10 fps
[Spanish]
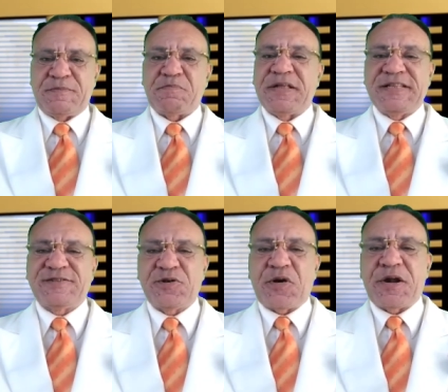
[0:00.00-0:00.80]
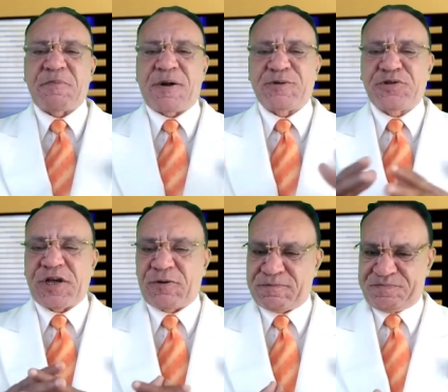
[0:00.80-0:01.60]
Bendiciones, hermano
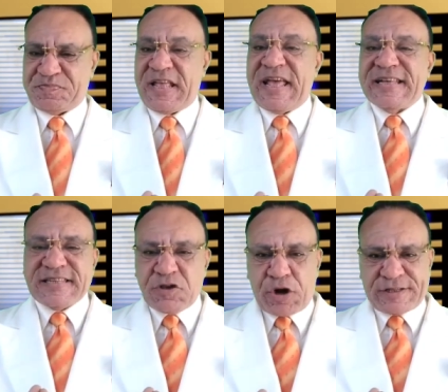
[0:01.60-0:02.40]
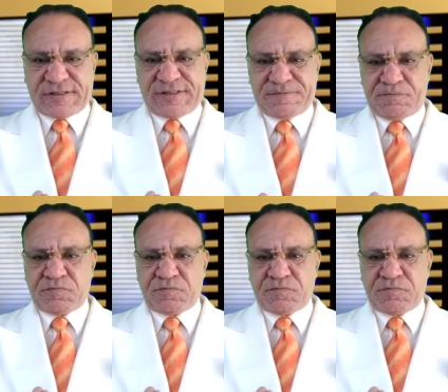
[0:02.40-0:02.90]
Chelo. Señores,